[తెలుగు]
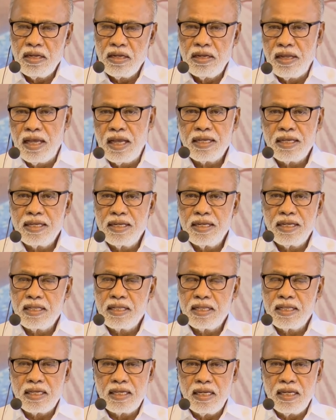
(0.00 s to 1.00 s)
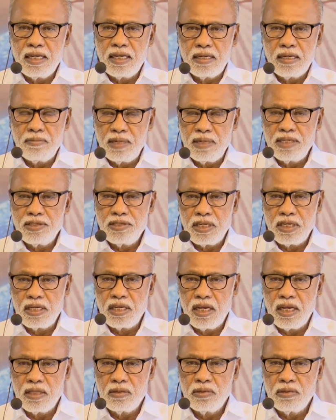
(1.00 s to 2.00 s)
నాగరికత కలిగిన మనిషి
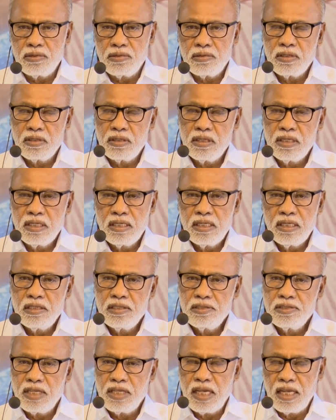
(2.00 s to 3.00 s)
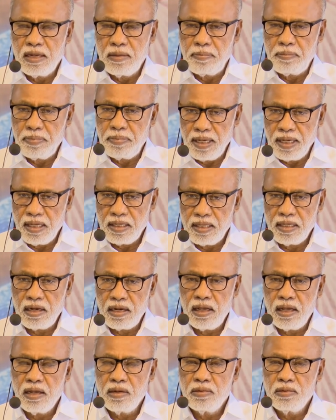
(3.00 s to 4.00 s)
కాదు చాలా
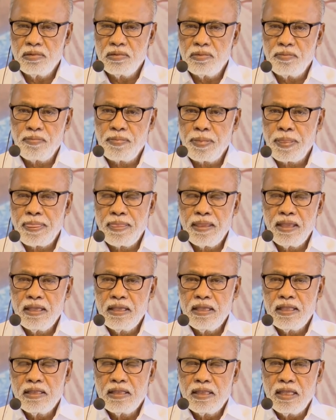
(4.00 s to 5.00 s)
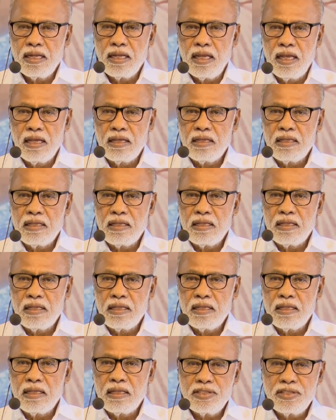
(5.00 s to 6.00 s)
పేదరాలు తన
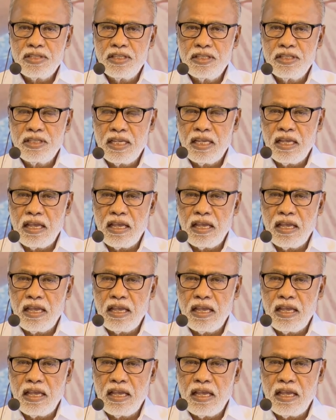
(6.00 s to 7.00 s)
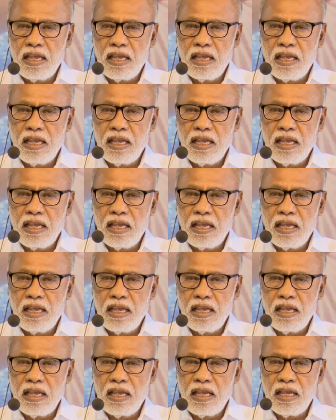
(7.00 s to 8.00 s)
స్థితి అందరికీ తెలిసి
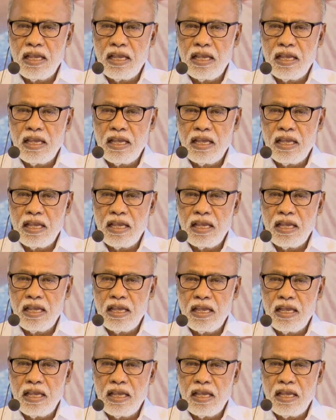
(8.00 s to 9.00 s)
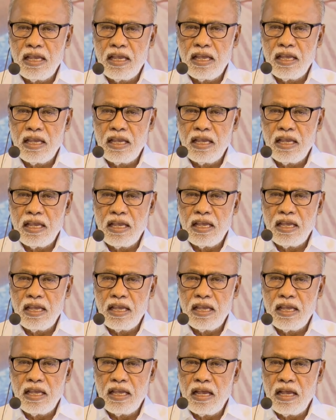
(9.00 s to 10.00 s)
ఉంటుంది అందరూ అనుకున్నారు
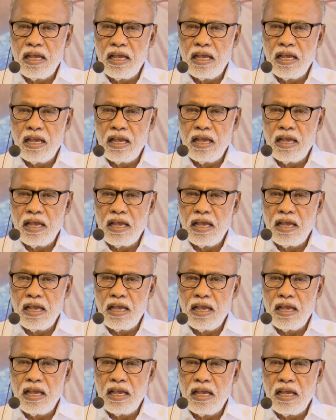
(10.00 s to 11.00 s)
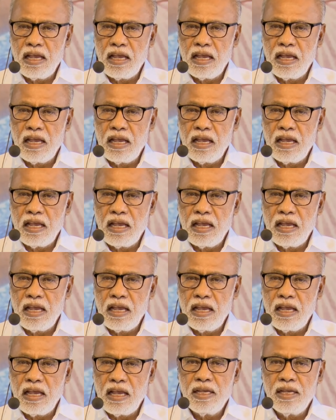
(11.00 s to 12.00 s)
ఈమె
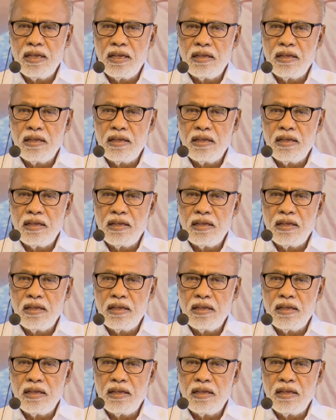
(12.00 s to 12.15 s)
ఎక్కువగా